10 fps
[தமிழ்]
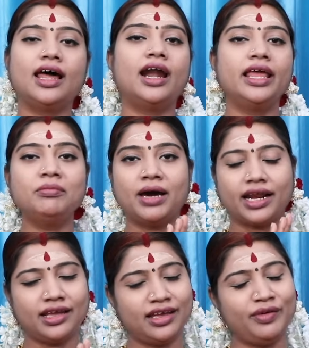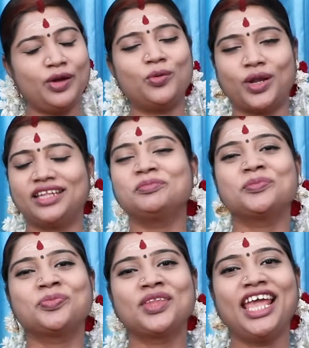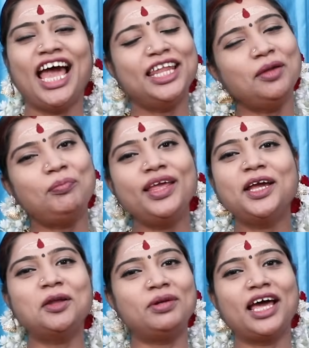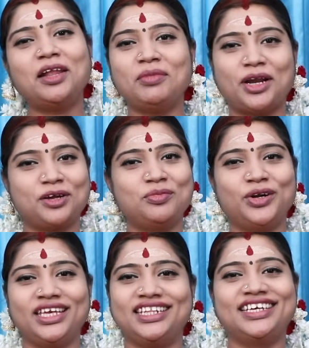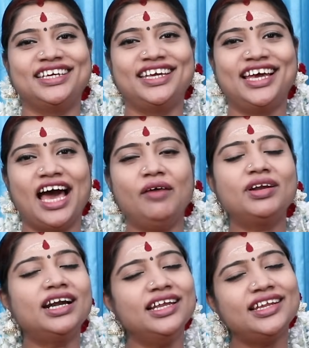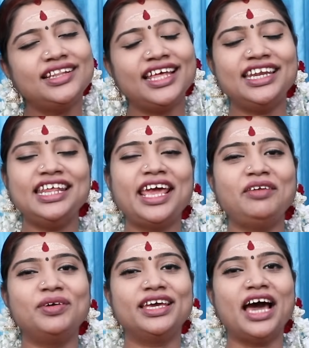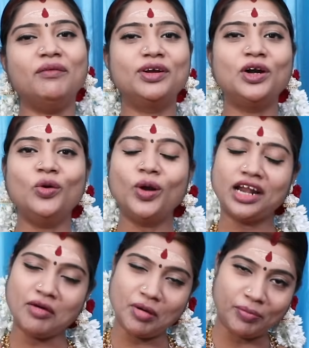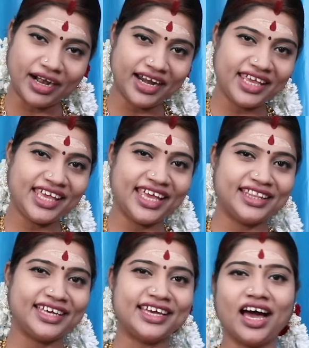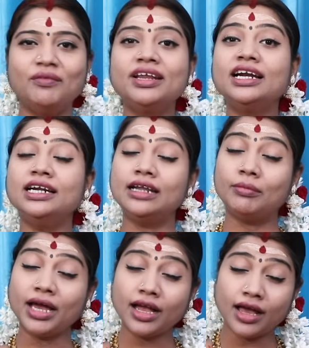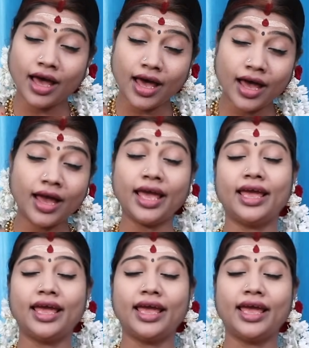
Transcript: நாளை மறக்கவே கூடாது அது எப்படிங்க நம்மளால் மறக்க முடியுது அவர்கள் இருந்த நினைவு அவர்களோட நாம் பழகியது அவர்கள் நமக்காக